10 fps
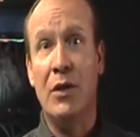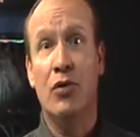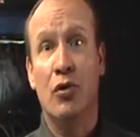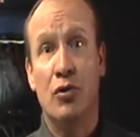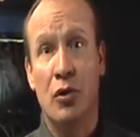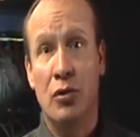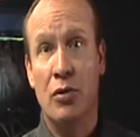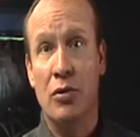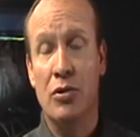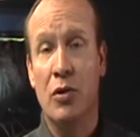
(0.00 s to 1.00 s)

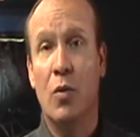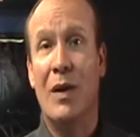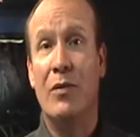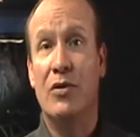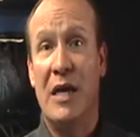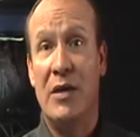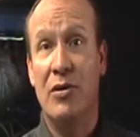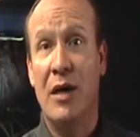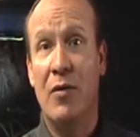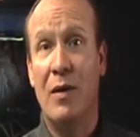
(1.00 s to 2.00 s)
Nosotros, cuando se
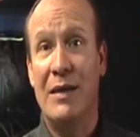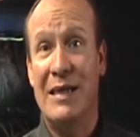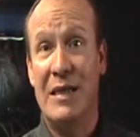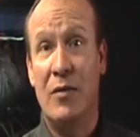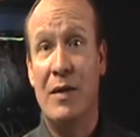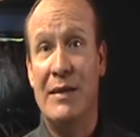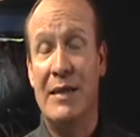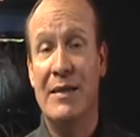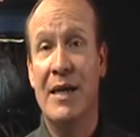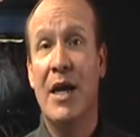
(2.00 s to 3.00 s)
hizo la encuesta, las
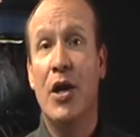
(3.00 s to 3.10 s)
encuestas,